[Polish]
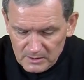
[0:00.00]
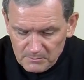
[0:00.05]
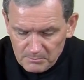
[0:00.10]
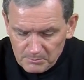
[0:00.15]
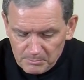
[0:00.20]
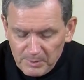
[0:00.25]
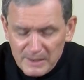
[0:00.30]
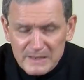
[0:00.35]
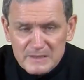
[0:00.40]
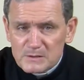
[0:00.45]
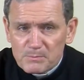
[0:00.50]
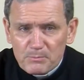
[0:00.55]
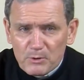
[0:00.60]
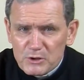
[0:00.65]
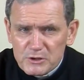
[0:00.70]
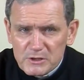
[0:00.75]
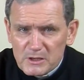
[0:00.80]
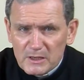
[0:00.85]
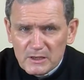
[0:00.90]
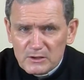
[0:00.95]

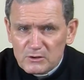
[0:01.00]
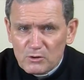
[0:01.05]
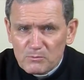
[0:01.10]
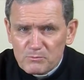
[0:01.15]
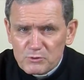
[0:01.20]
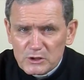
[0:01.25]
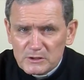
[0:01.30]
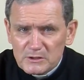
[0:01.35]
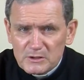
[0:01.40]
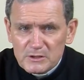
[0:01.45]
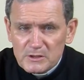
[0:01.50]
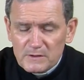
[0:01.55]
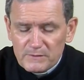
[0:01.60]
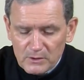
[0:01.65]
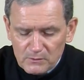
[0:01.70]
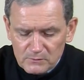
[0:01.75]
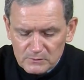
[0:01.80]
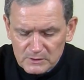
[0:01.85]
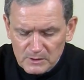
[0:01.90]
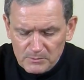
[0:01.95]
bezpośrednio przed
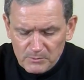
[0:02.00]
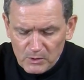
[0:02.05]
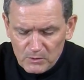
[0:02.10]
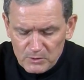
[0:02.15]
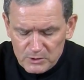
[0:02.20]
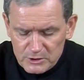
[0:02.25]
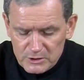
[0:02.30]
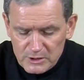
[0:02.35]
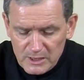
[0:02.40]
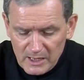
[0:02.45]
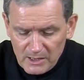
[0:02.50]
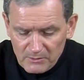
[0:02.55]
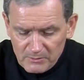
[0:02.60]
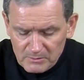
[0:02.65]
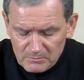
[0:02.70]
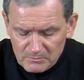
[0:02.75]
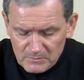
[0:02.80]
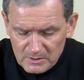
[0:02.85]
dziewiątym rozdziałem.